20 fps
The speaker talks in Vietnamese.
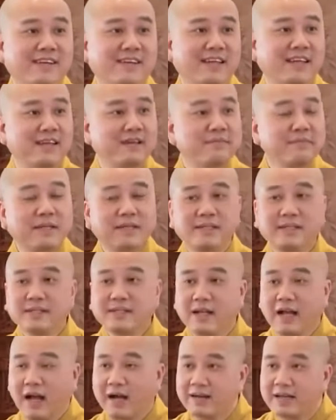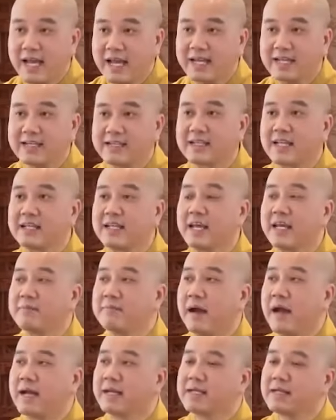Thế nên mình ở đây người ta để
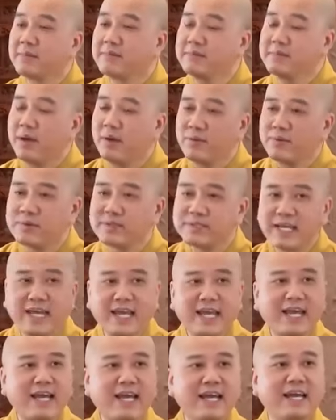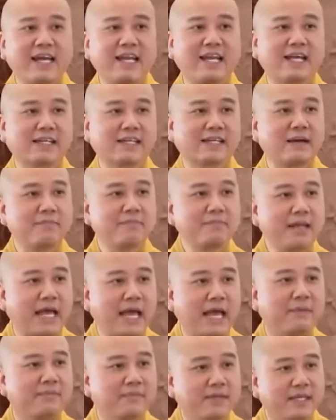bảng cấm đậu xe hay là cấm
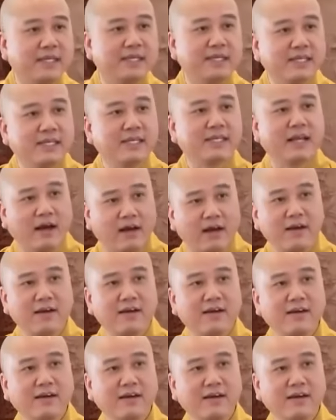làm gì gì đó